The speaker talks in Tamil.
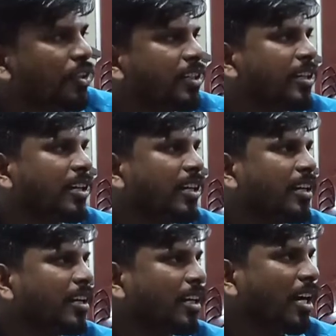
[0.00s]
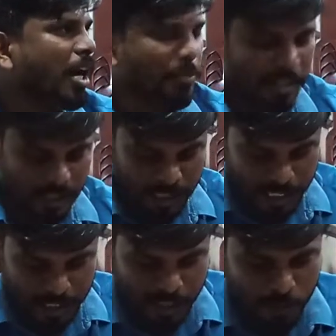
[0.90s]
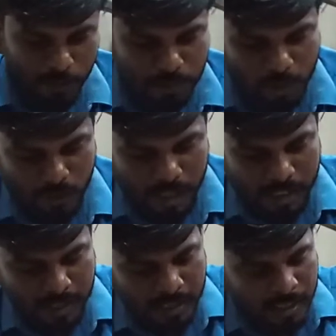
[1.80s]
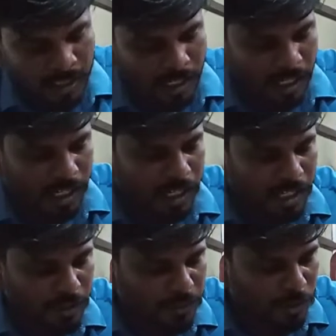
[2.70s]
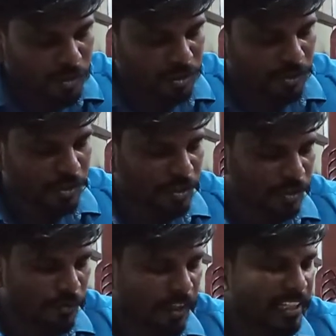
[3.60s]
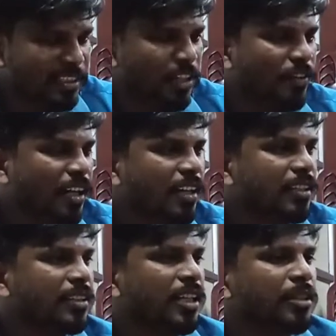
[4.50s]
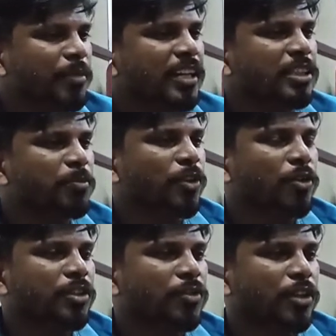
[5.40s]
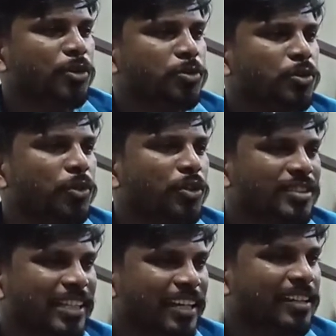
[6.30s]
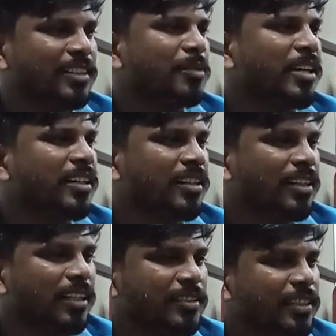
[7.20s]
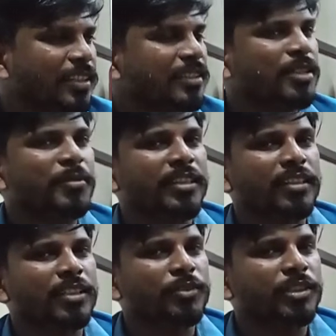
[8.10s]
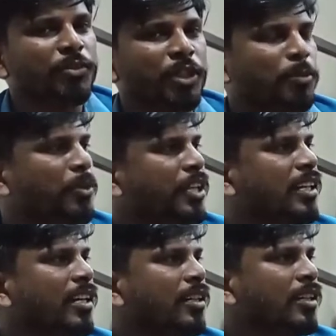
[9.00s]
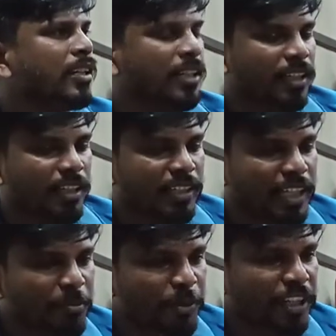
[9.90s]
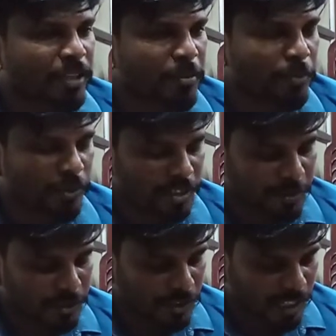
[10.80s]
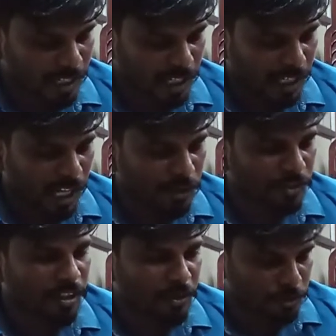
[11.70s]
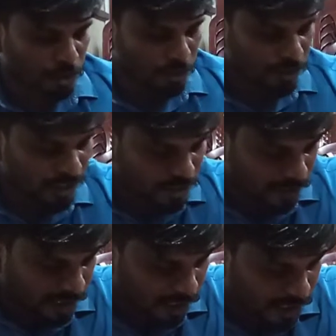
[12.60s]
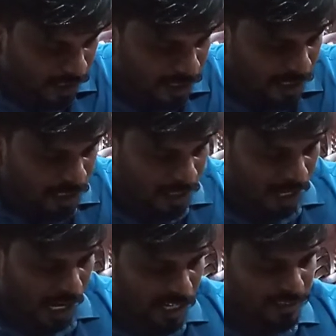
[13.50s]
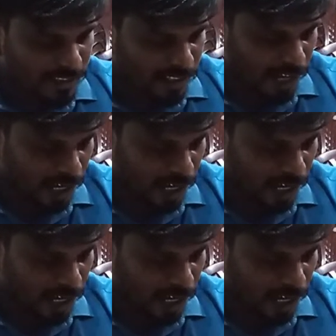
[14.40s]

கொண்டிருந்தன அப்படின்றத அவங்க சொல்லுவாங்க இவங்க ஒரு ஒரு வயசானவங்களாக இருந்தாலும் அந்த மெஹந்தி போடக்கூடிய வர ஒரு சூழ் ஒரு செயற்கைத்தனமாக இருக்குது அந்த செயற்கைத்தனமாக இருக்கிறது வந்து இவங்களுக்கு பிடிக்கல ஏன் பிடிக்காமல் போகுது அப்படின்னு சொன்னால் அது ஒரு அவங்க சொல்லும்போதே சொல்கிறாங்க ஆசிரியர்